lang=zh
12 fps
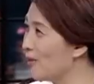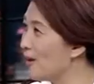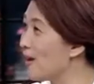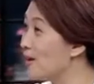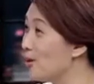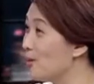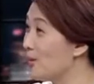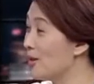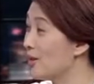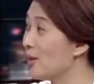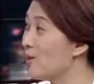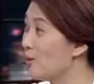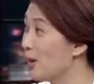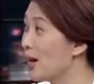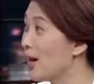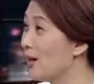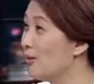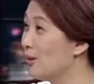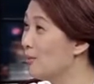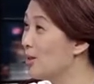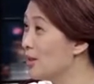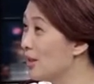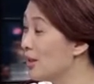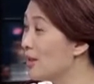胖上都表现出来。我们
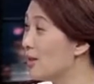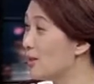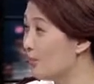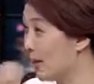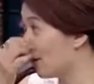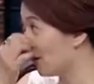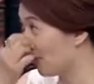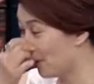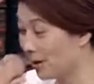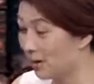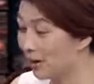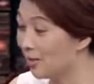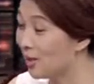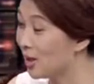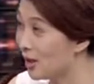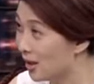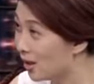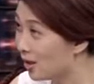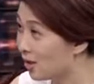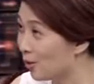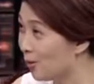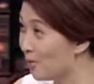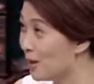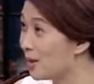现在这个胖胖的问题，各
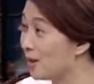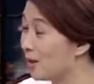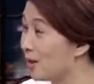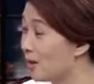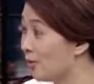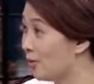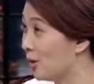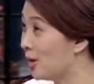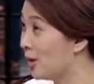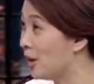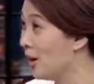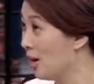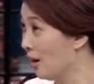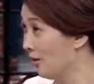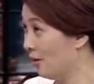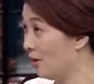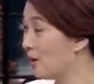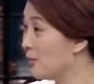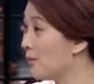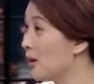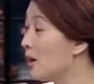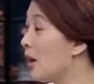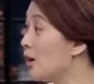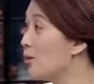种病，跟肥胖
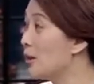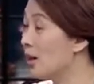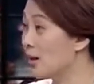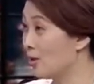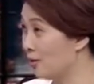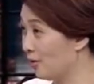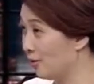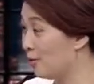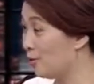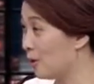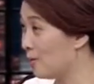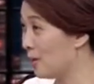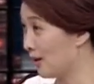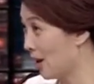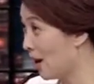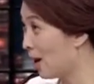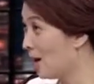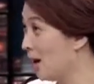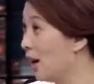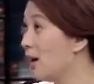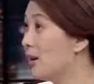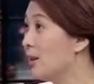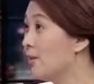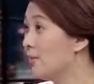病啊，对，都是富贵病了，
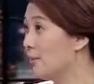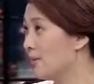呃。